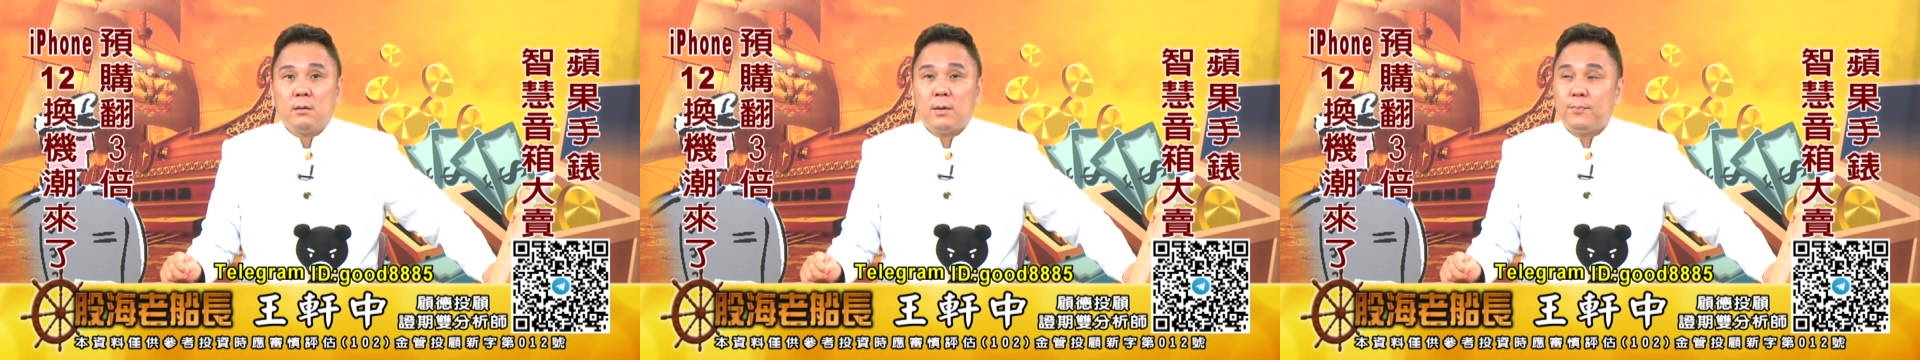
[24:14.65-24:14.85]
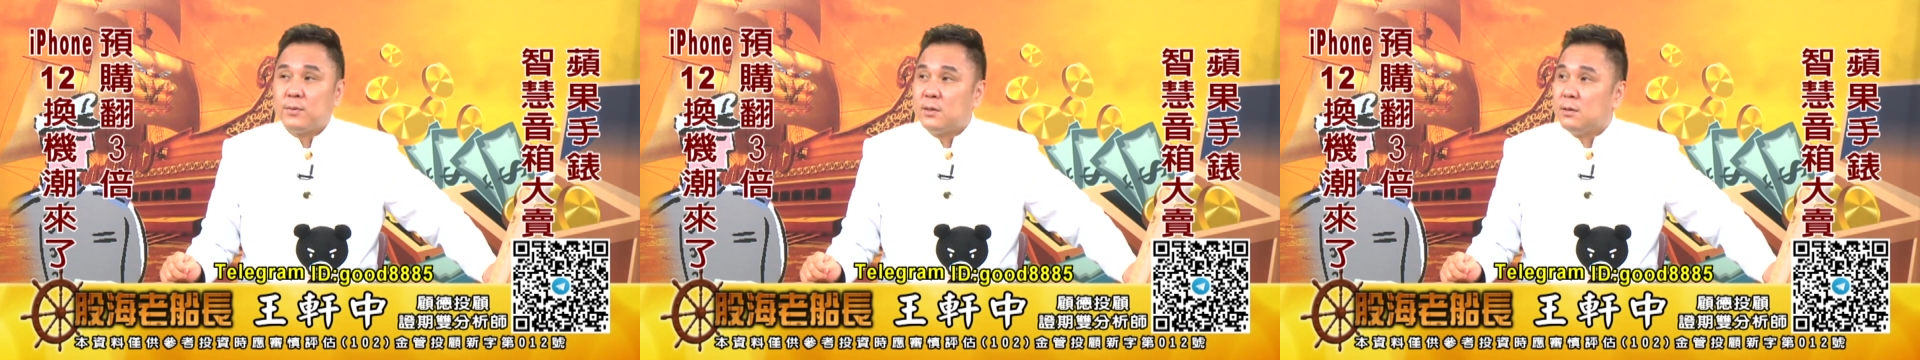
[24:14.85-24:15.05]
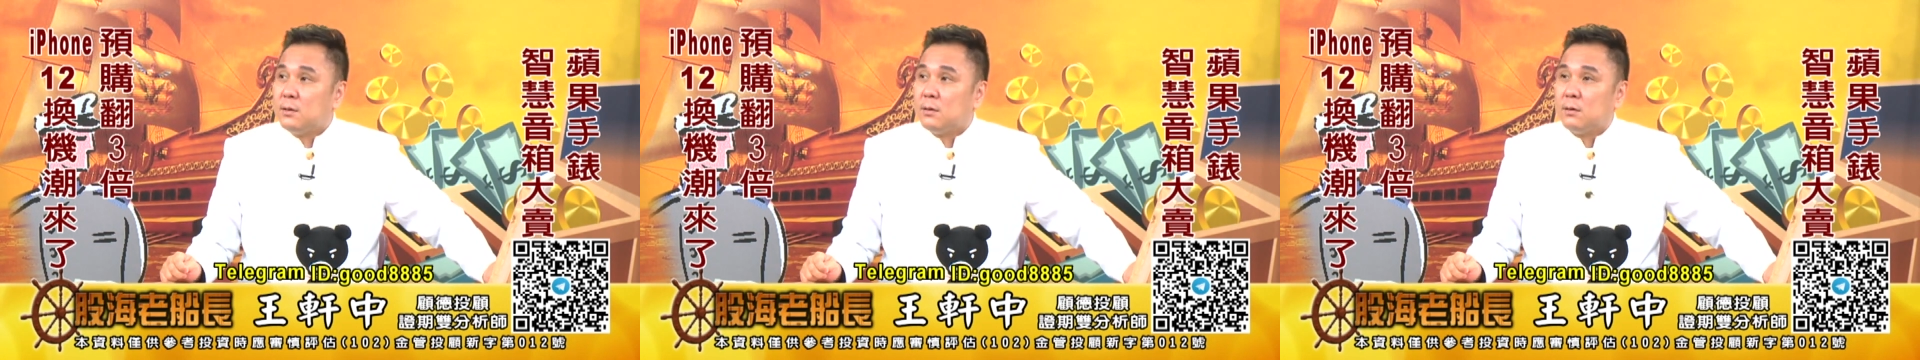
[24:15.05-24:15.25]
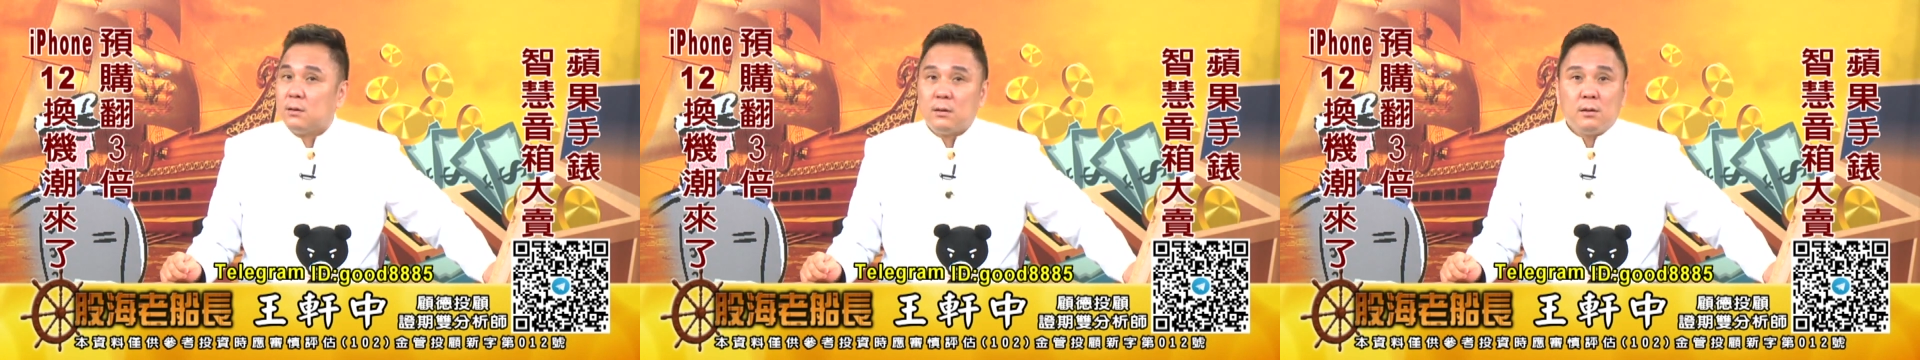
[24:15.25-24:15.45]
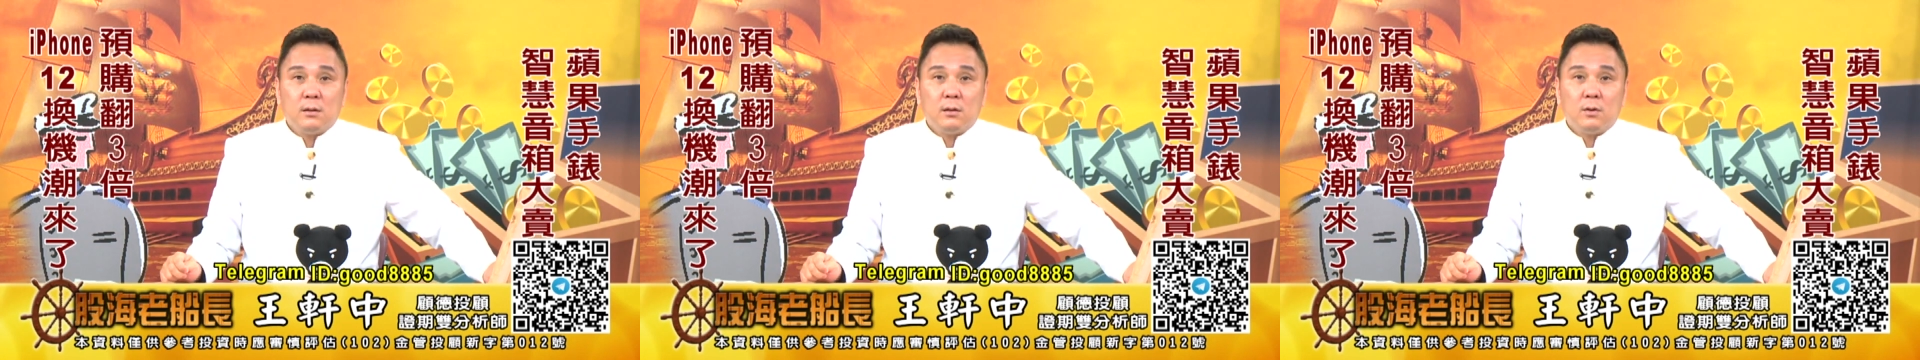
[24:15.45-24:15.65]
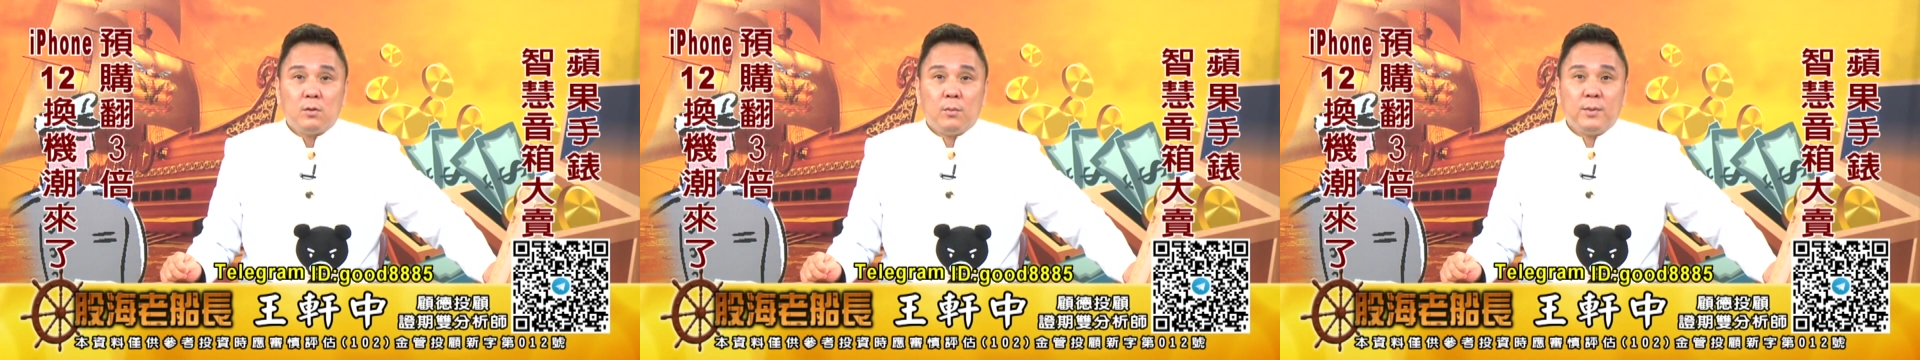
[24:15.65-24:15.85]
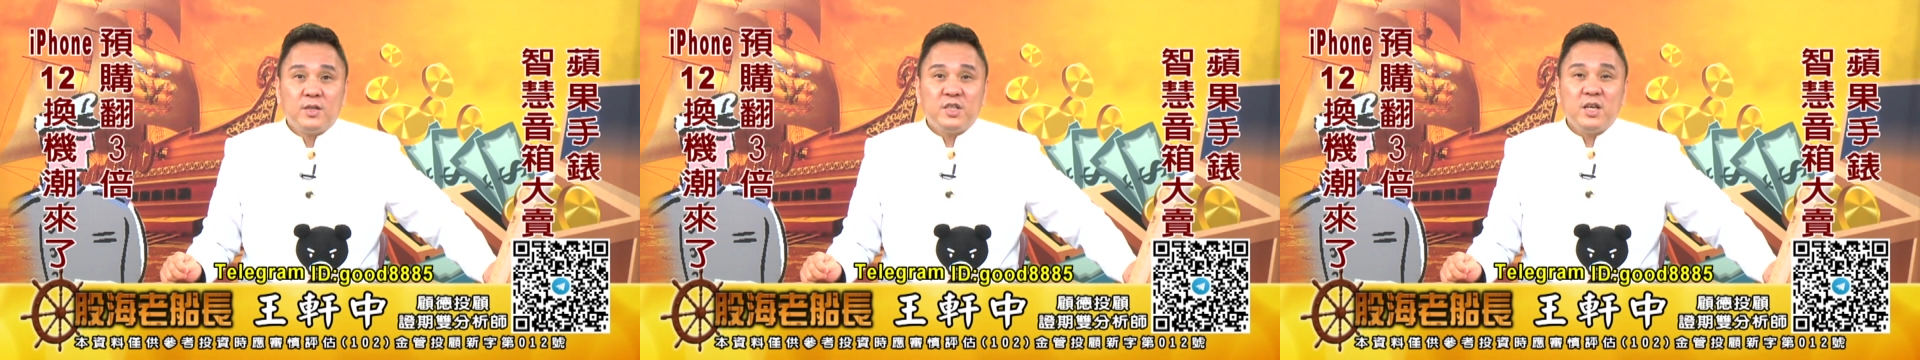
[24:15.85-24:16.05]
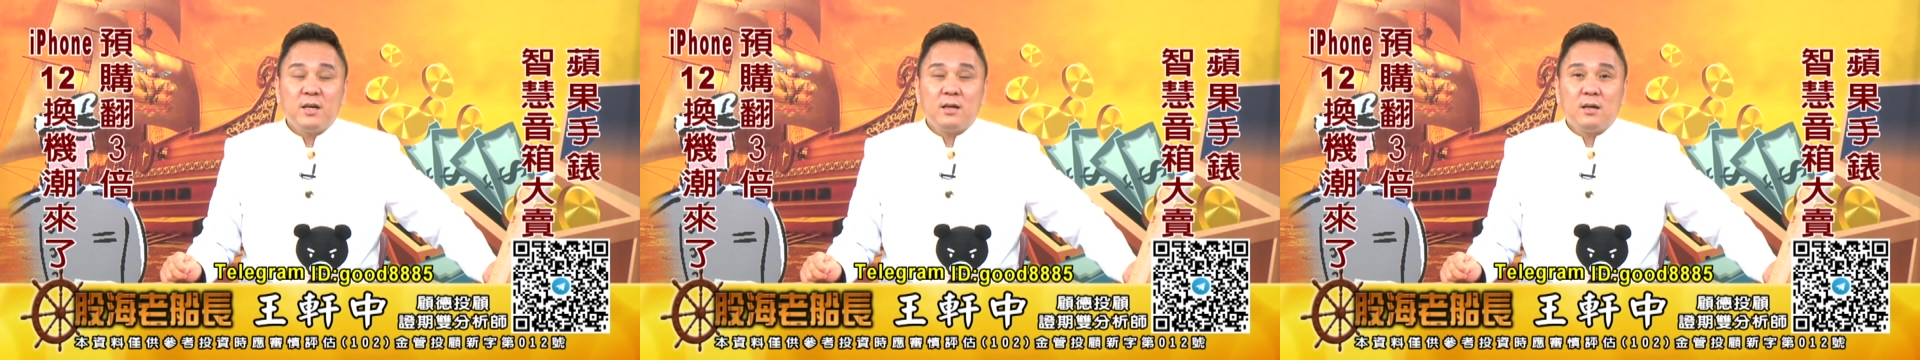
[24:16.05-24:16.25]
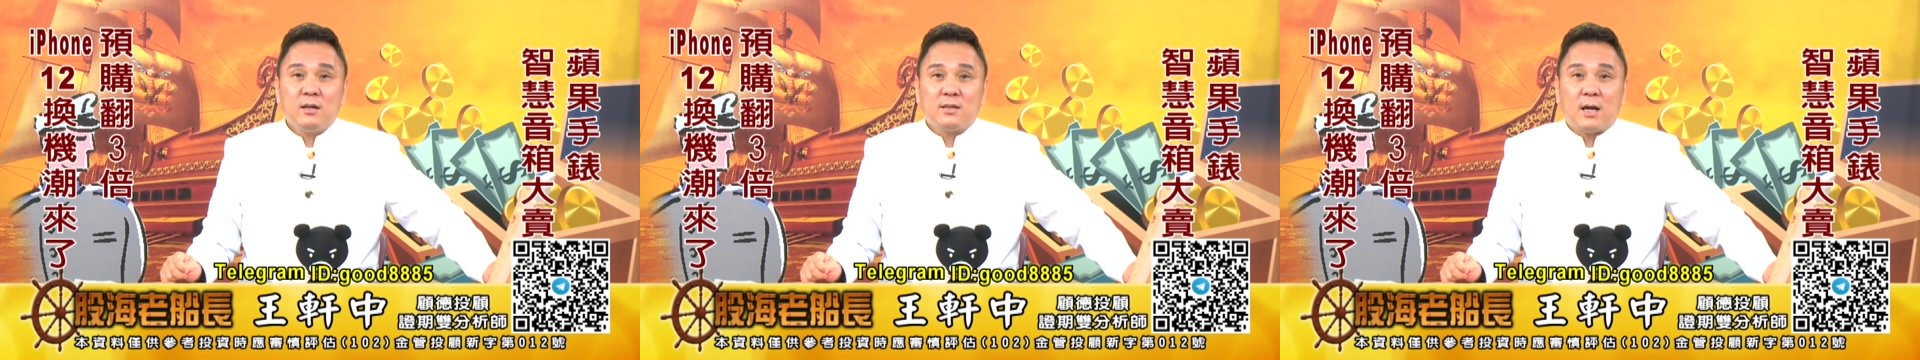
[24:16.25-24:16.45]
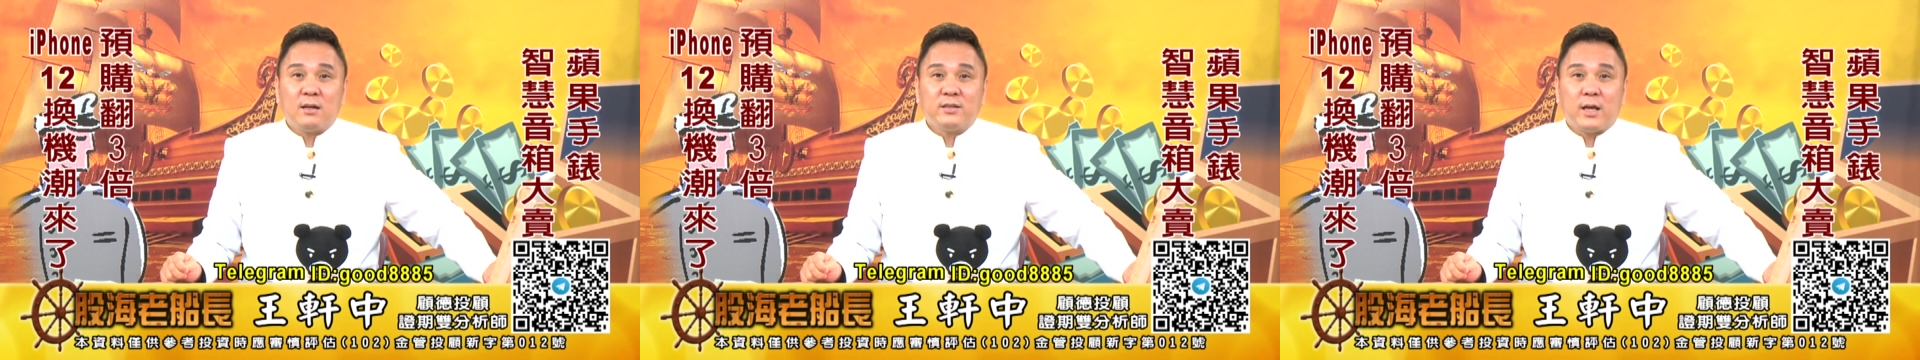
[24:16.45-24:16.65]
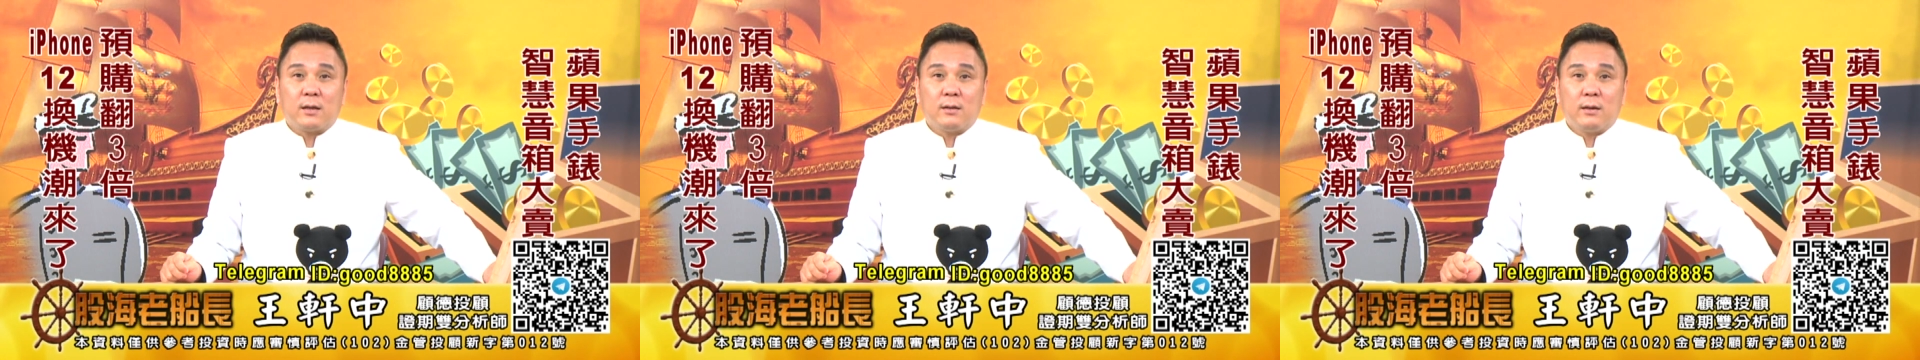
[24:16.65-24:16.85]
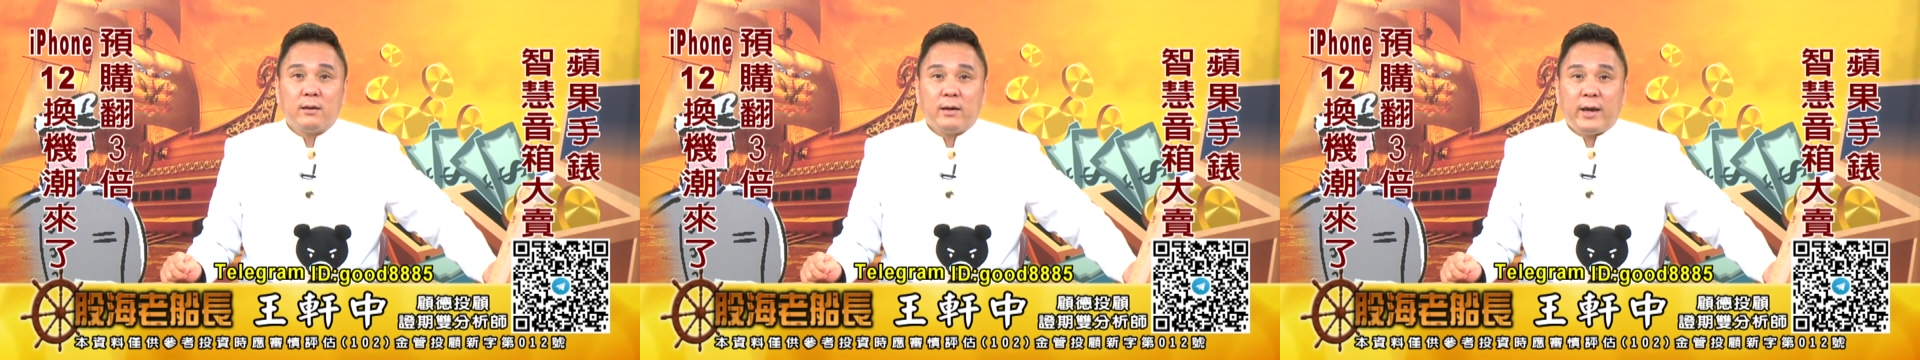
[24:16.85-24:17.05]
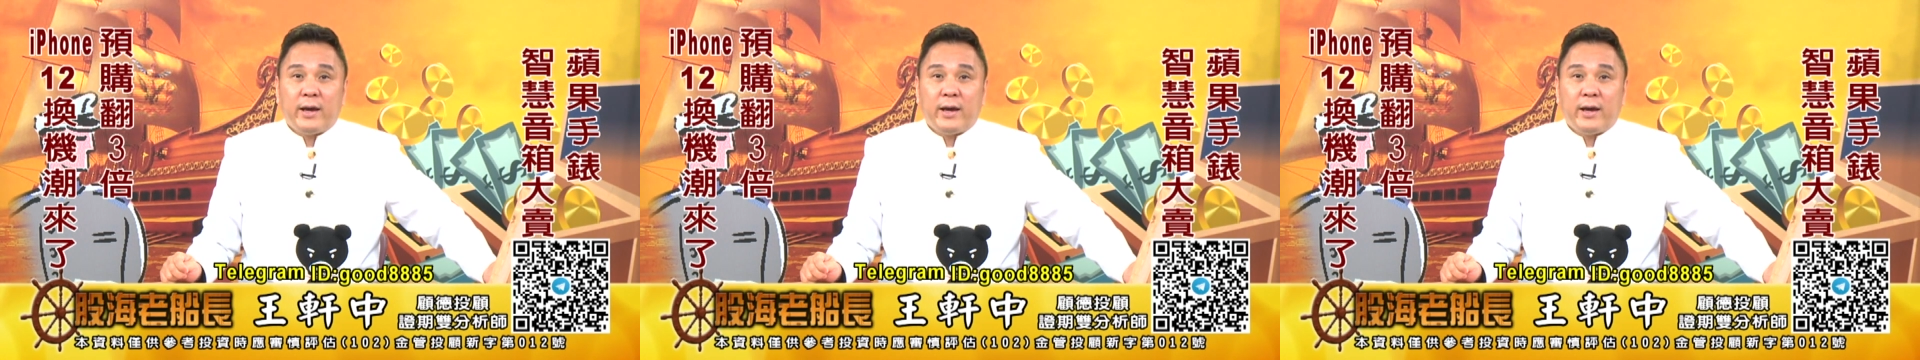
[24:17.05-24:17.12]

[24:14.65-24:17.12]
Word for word: 那不是我们宪哥常讲的，